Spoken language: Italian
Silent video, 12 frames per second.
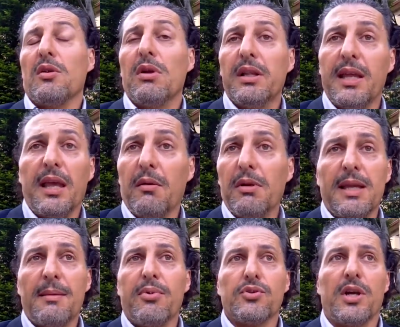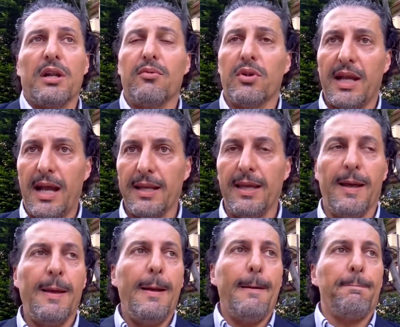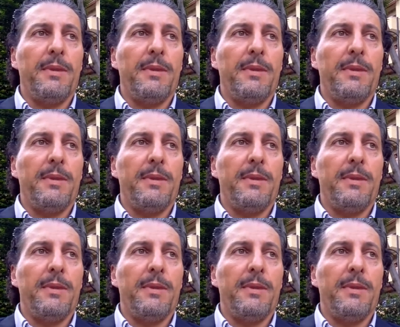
e in quel, e in quel tempo c'era Porcacchia.